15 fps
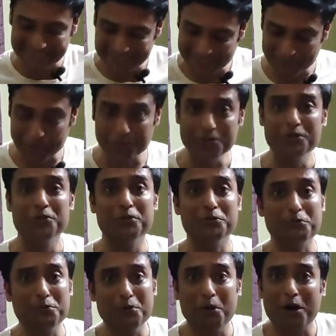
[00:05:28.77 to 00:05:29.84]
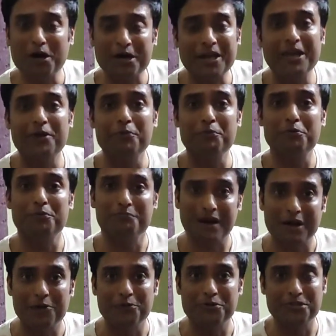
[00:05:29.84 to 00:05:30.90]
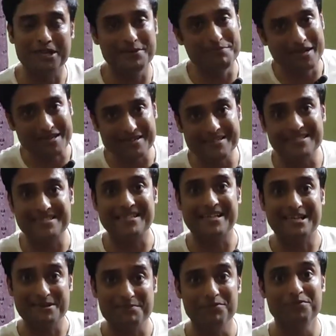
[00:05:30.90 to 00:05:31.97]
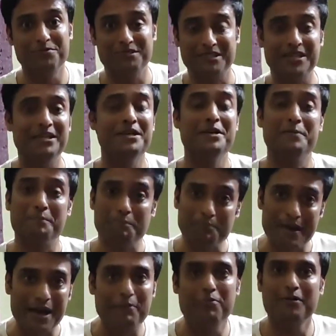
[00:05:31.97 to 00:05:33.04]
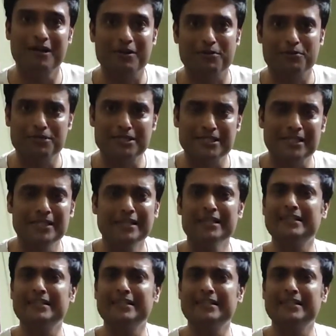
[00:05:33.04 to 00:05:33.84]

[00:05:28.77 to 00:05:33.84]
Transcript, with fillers: দেখুন দু লক্ষের ওপর মানুষ এই ম্যাট্রেসটা এই মুহূর্তে ব্যবহার করছে